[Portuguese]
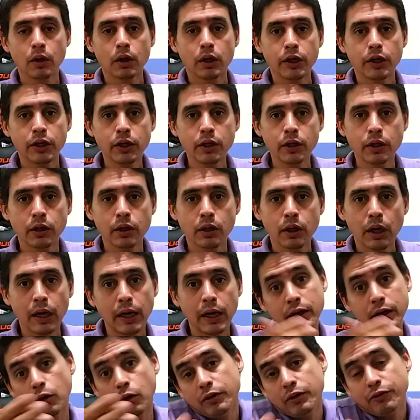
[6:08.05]
E é
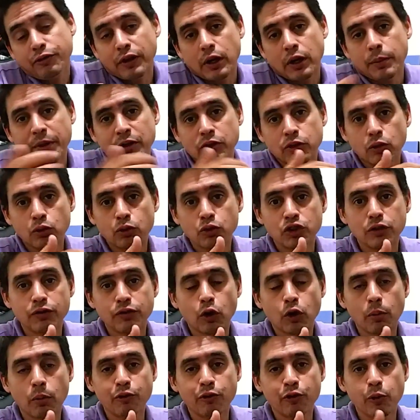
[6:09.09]
que eu infelizmente não tive
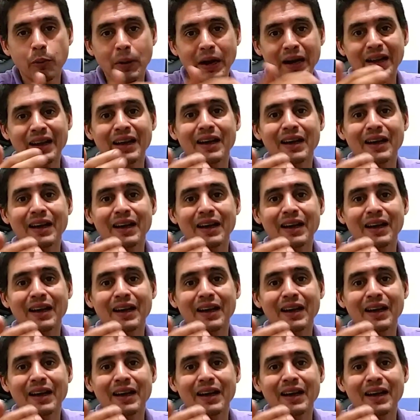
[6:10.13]
como filmar